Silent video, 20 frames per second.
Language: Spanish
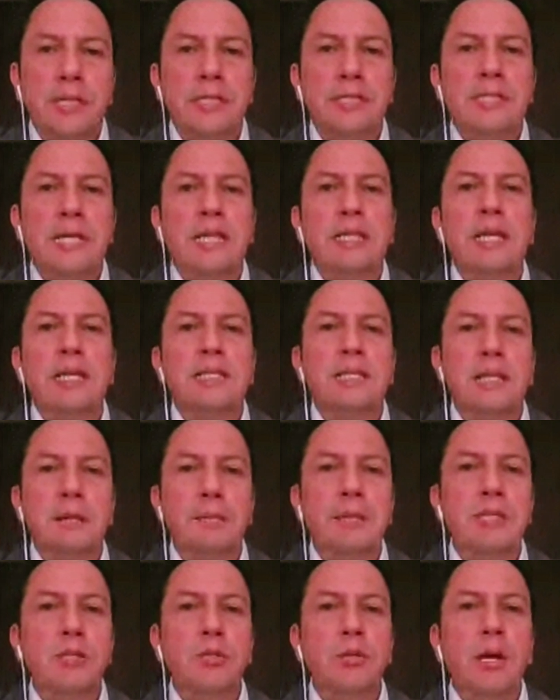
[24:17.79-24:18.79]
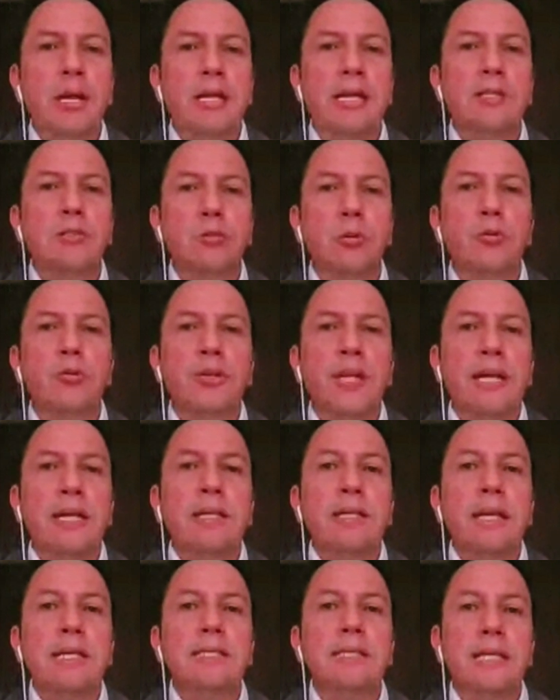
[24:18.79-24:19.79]
residencial del servicio alcanzó
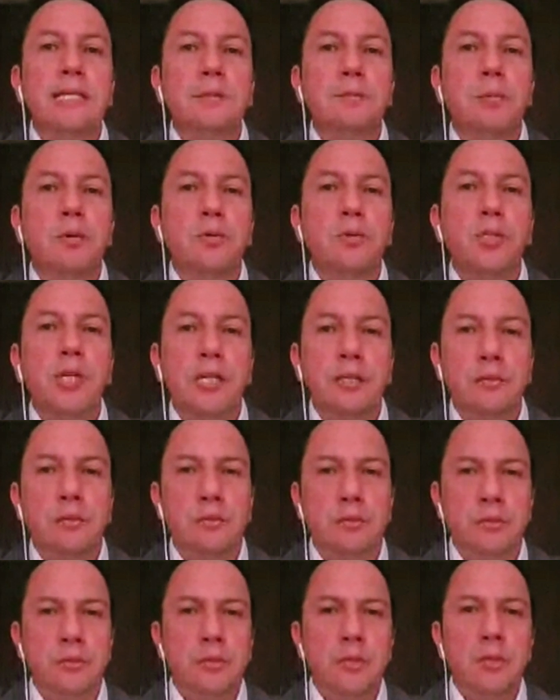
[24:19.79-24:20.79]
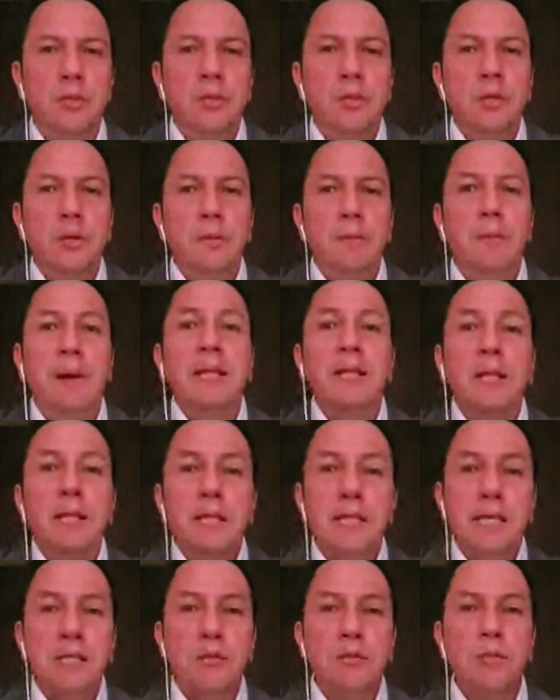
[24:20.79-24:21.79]
36%,
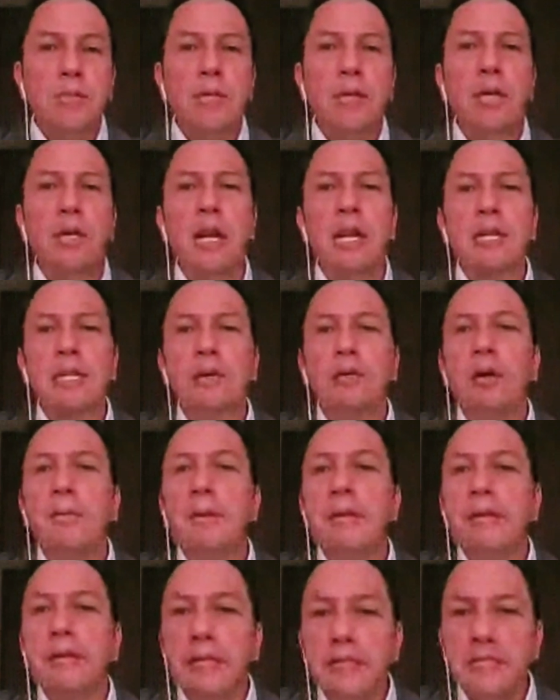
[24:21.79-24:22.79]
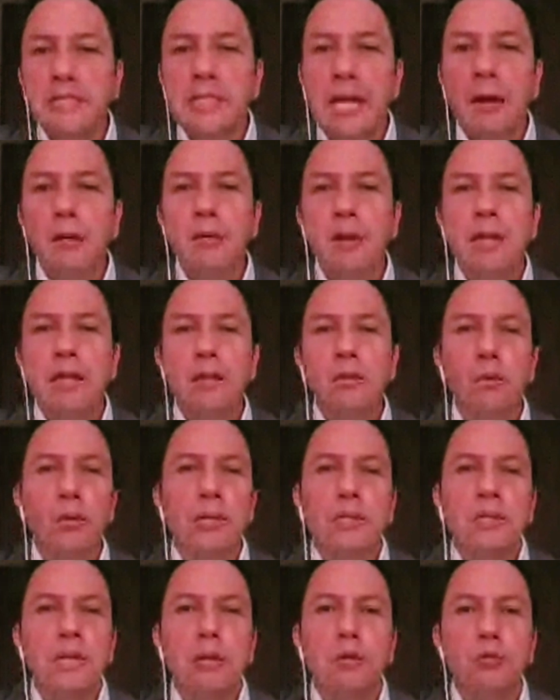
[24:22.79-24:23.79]
manteniéndose relativamente estable
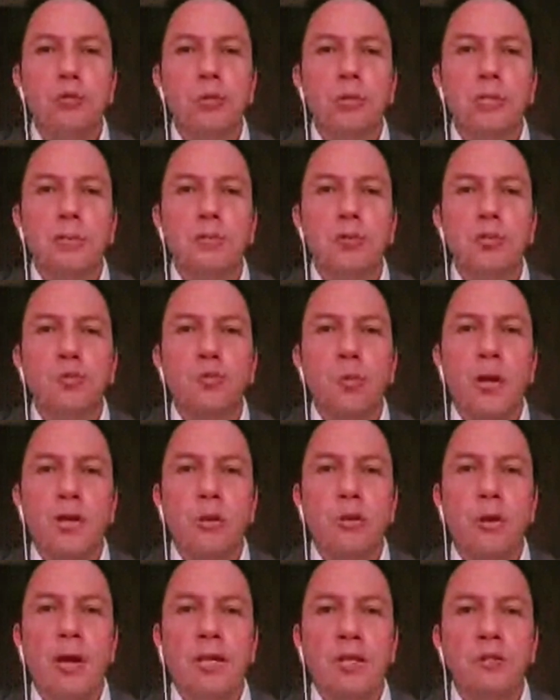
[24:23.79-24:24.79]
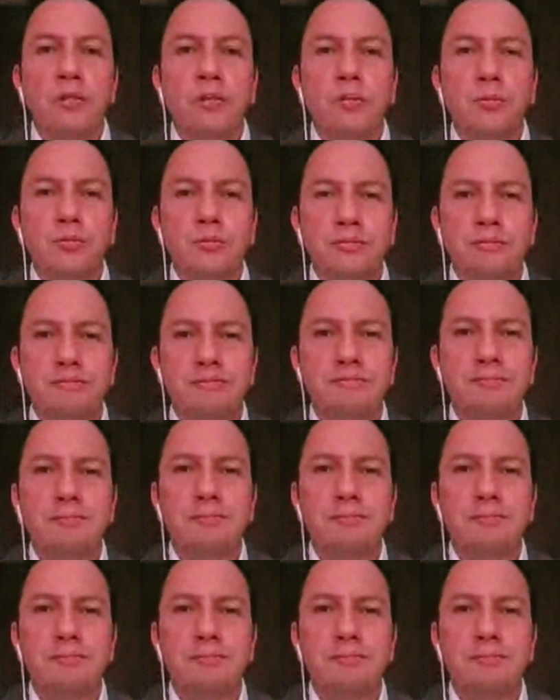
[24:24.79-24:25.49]
durante los últimos cuatro años.